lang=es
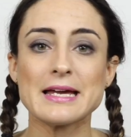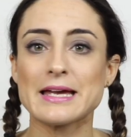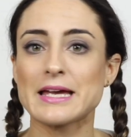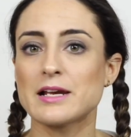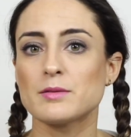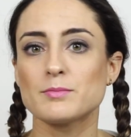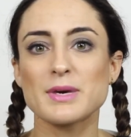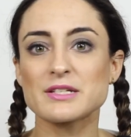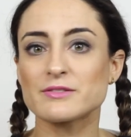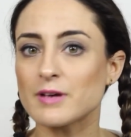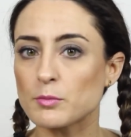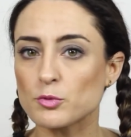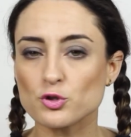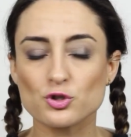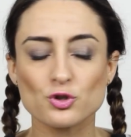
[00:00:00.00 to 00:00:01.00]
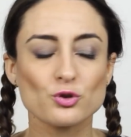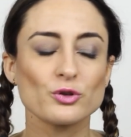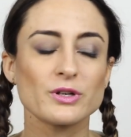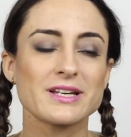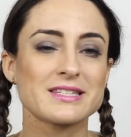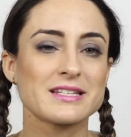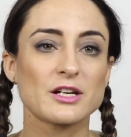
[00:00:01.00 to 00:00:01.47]
El más
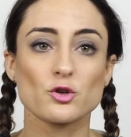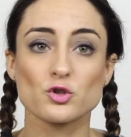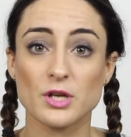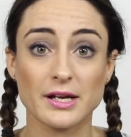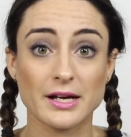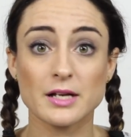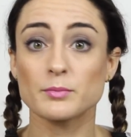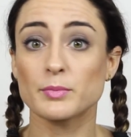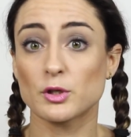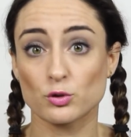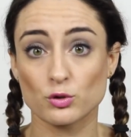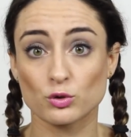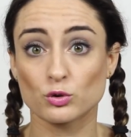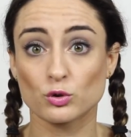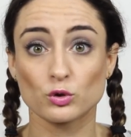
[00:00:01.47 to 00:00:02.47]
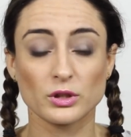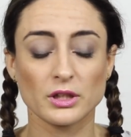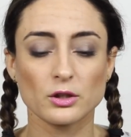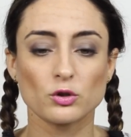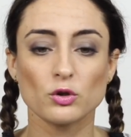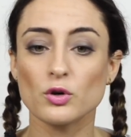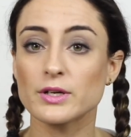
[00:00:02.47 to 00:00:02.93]
famoso es el Rosalgan, pero yo no lo
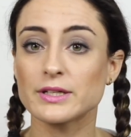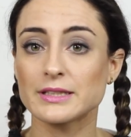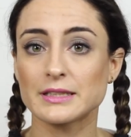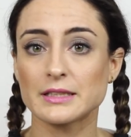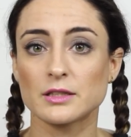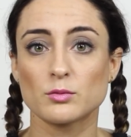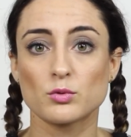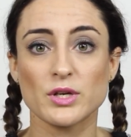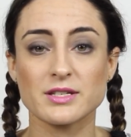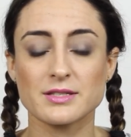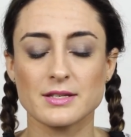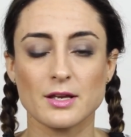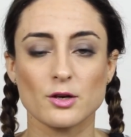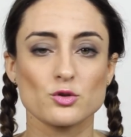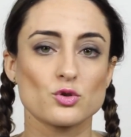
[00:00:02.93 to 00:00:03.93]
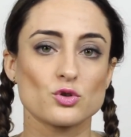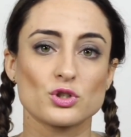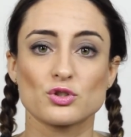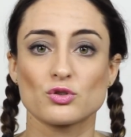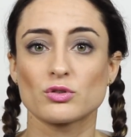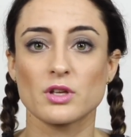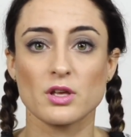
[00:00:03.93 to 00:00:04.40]
tengo y voy a enseñaros dos
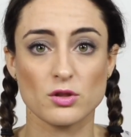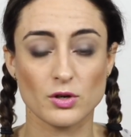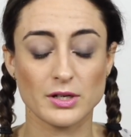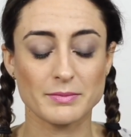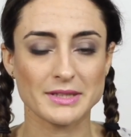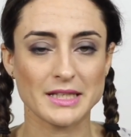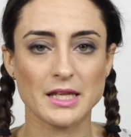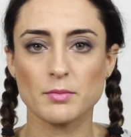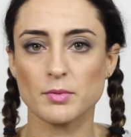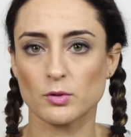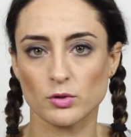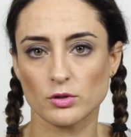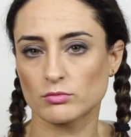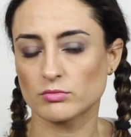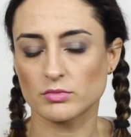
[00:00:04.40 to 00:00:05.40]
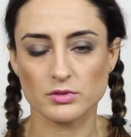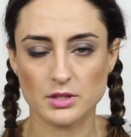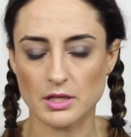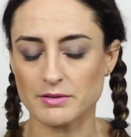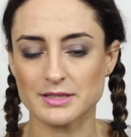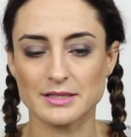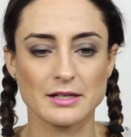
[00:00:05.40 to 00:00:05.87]
que son de edición limitada, pero bueno,
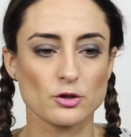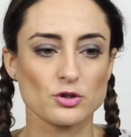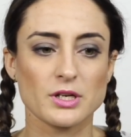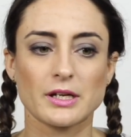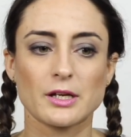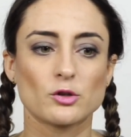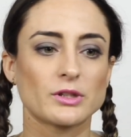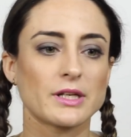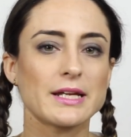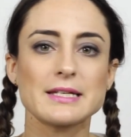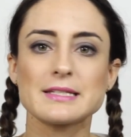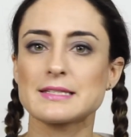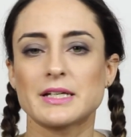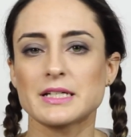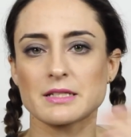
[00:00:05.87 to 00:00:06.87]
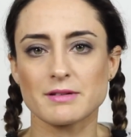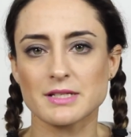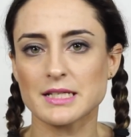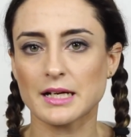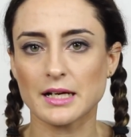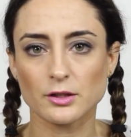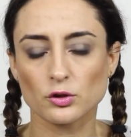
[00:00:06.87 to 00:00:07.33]
sabéis que el Rosalgan lo tenéis y que se van
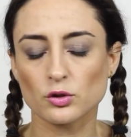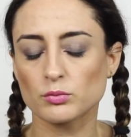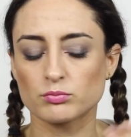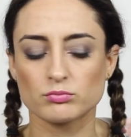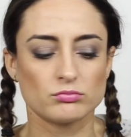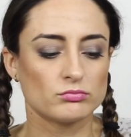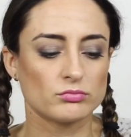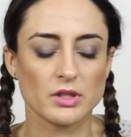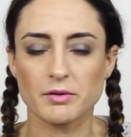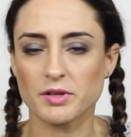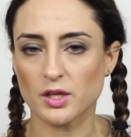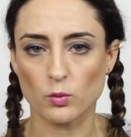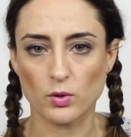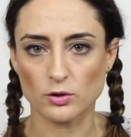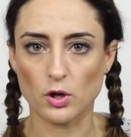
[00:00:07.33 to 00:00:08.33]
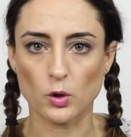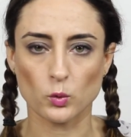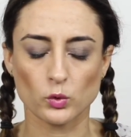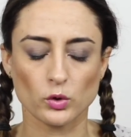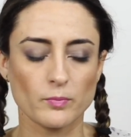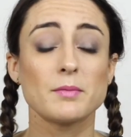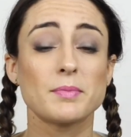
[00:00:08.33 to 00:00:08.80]
sacando de vez en cuando
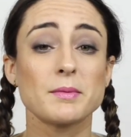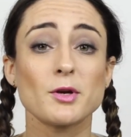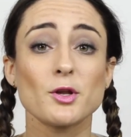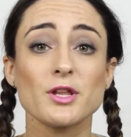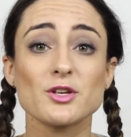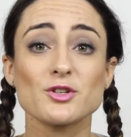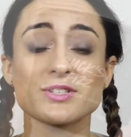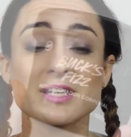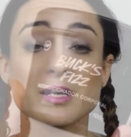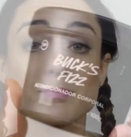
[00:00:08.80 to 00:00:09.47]
alguno. El primero de ellos es